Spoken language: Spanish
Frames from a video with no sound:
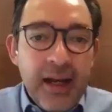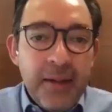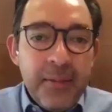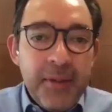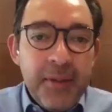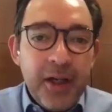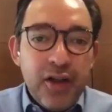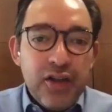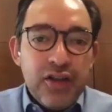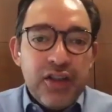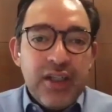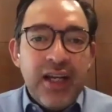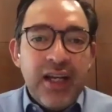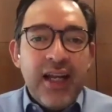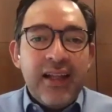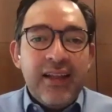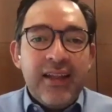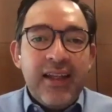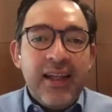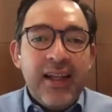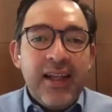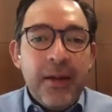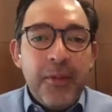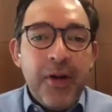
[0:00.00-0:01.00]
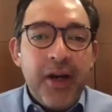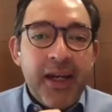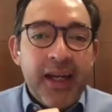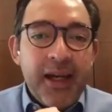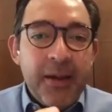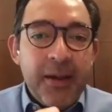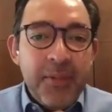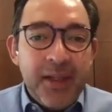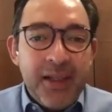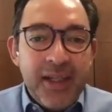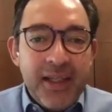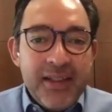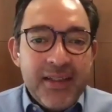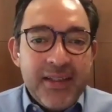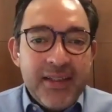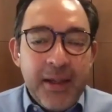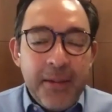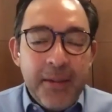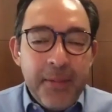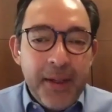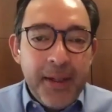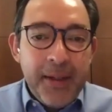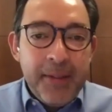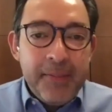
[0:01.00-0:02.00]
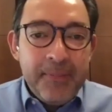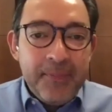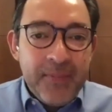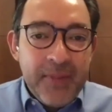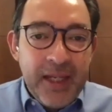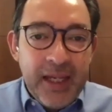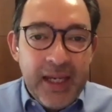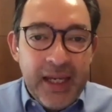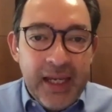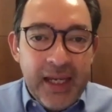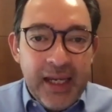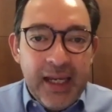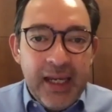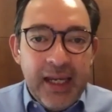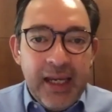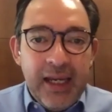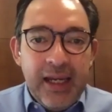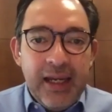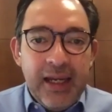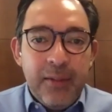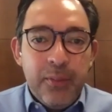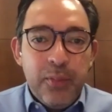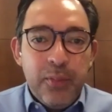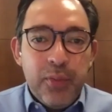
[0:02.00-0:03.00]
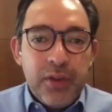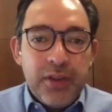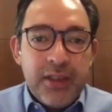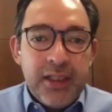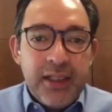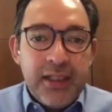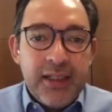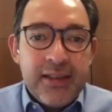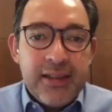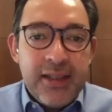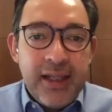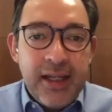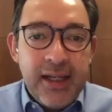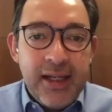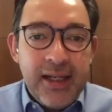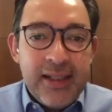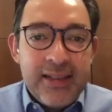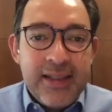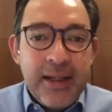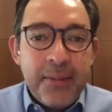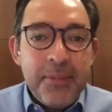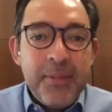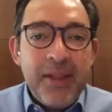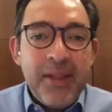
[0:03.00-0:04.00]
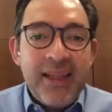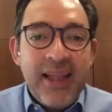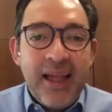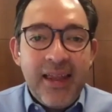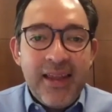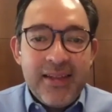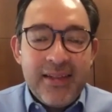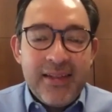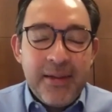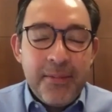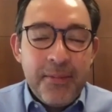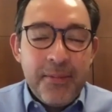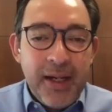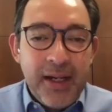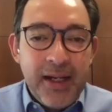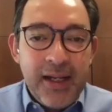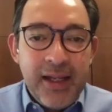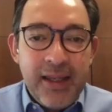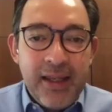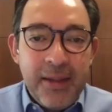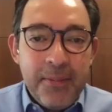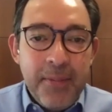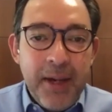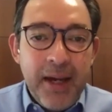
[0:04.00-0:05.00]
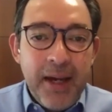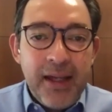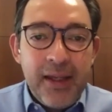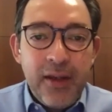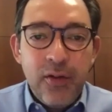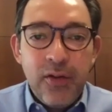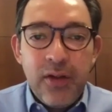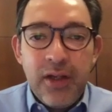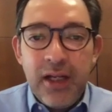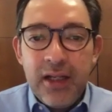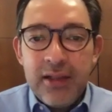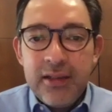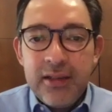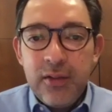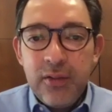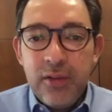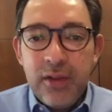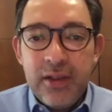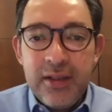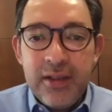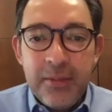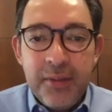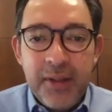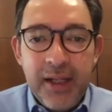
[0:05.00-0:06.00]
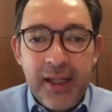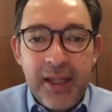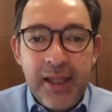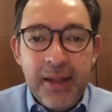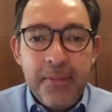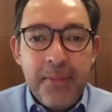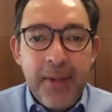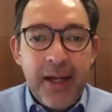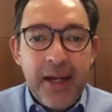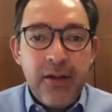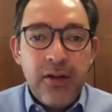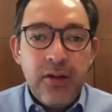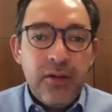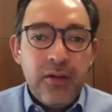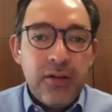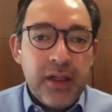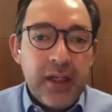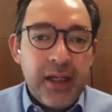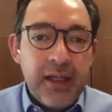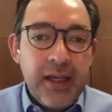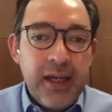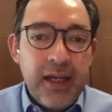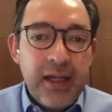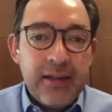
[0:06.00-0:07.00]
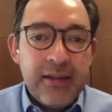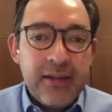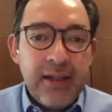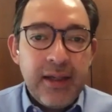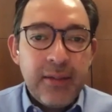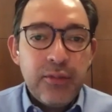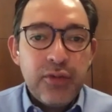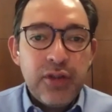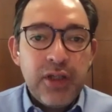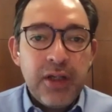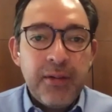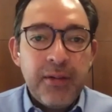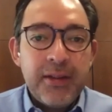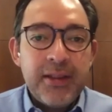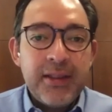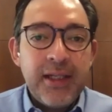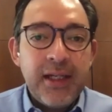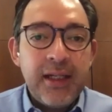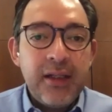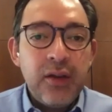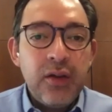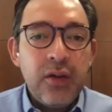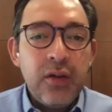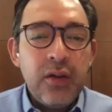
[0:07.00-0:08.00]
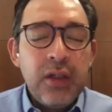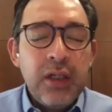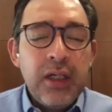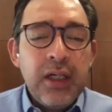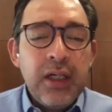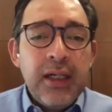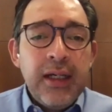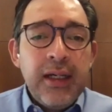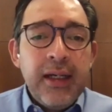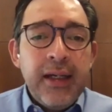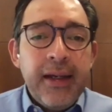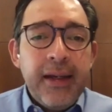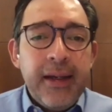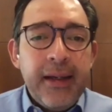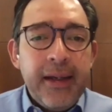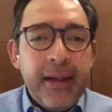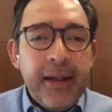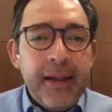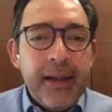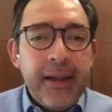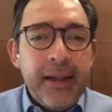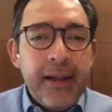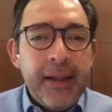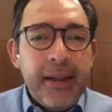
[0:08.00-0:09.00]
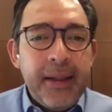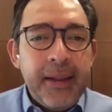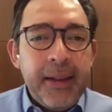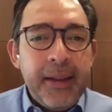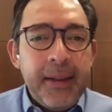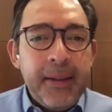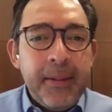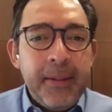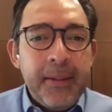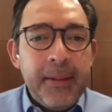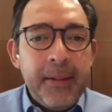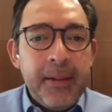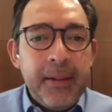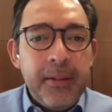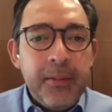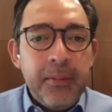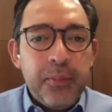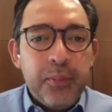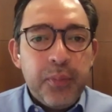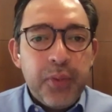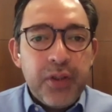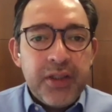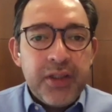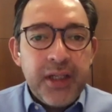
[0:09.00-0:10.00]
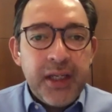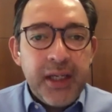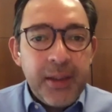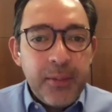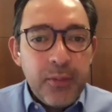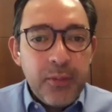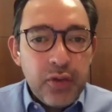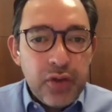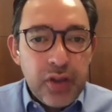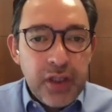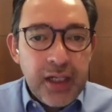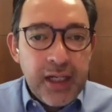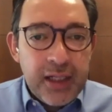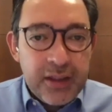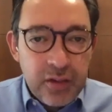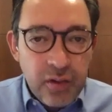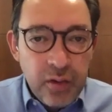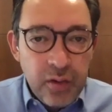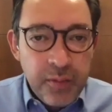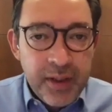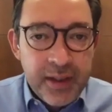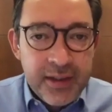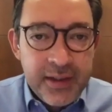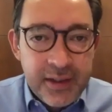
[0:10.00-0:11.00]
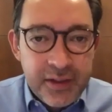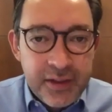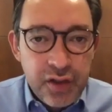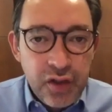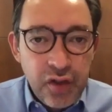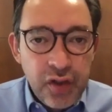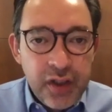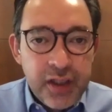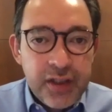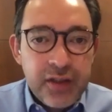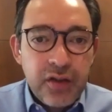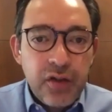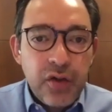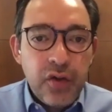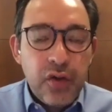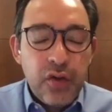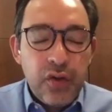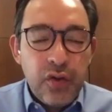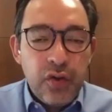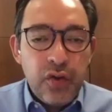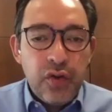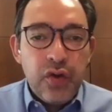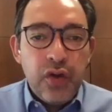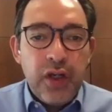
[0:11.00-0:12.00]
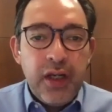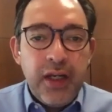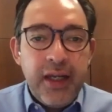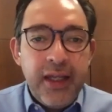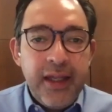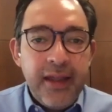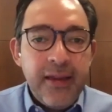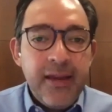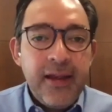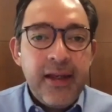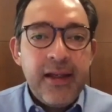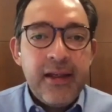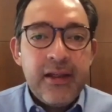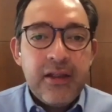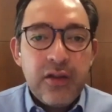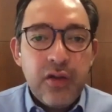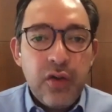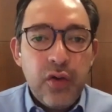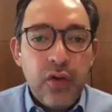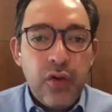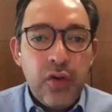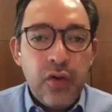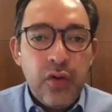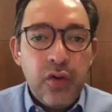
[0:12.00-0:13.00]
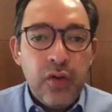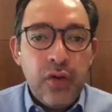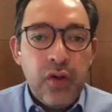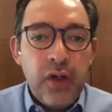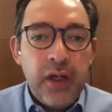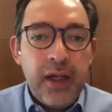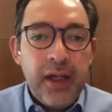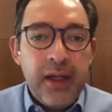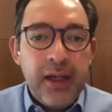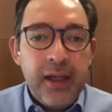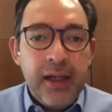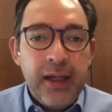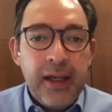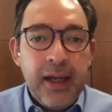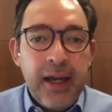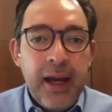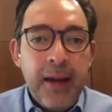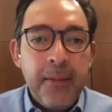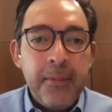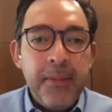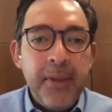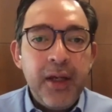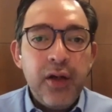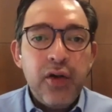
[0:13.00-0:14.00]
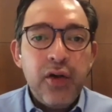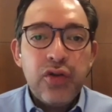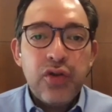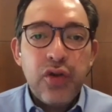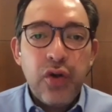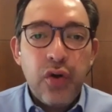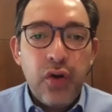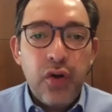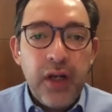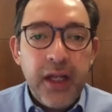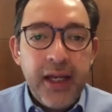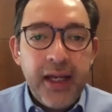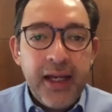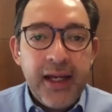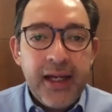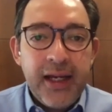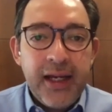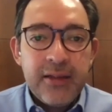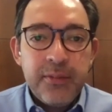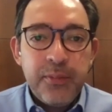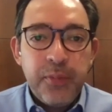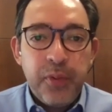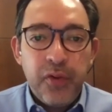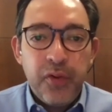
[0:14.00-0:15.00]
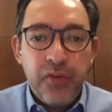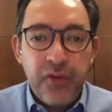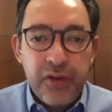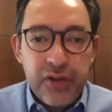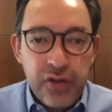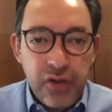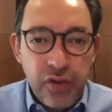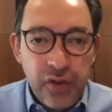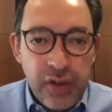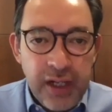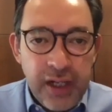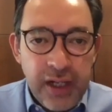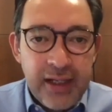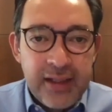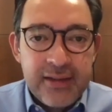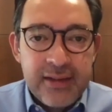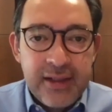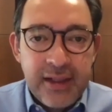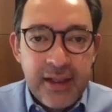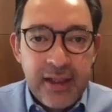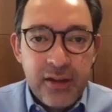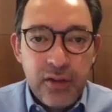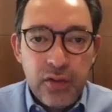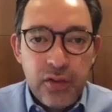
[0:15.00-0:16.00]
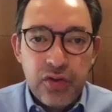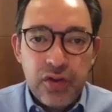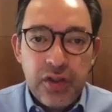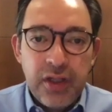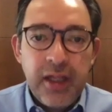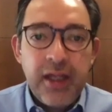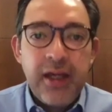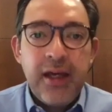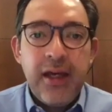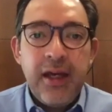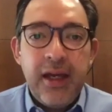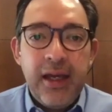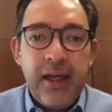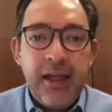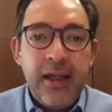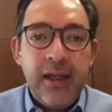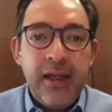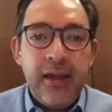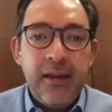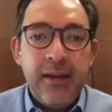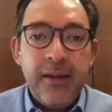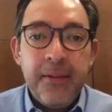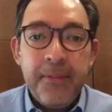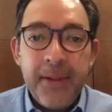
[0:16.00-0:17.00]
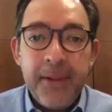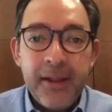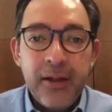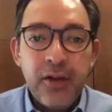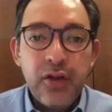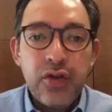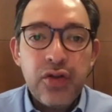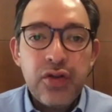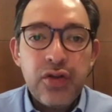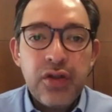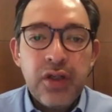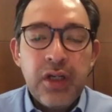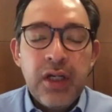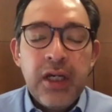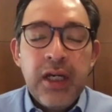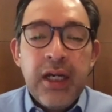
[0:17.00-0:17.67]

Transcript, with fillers: amigos de Latin America Meetings TV, eh, pues en esta, mitad de semana de mayo, de la segunda semana de mayo, que ya estamos avanzando, eh, pues seguimos en las conversaciones con líderes, con eh, amigos, colegas, profesionales de la industria de eventos.